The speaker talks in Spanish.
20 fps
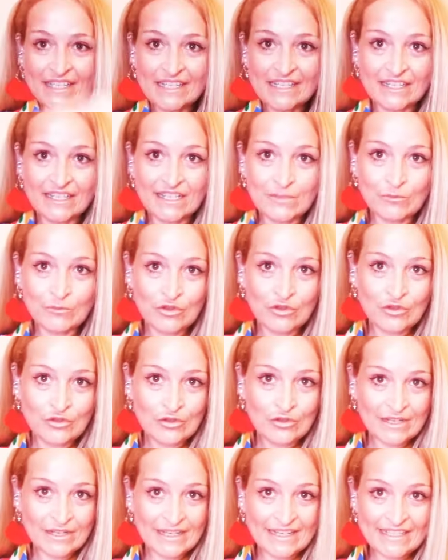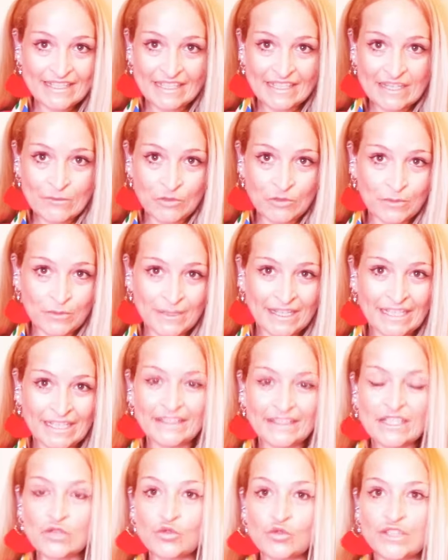es el kimono, este kimono me
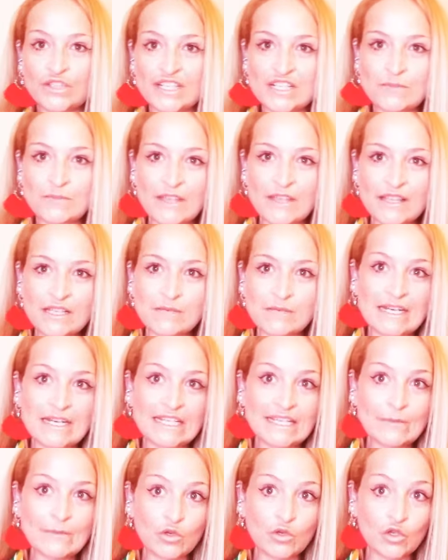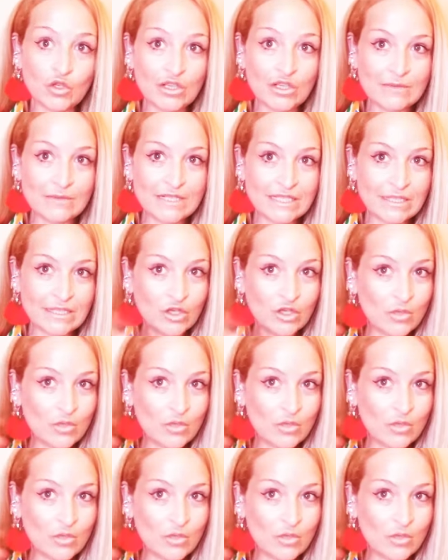encanta, son tres piezas, va el kimono y el vestido,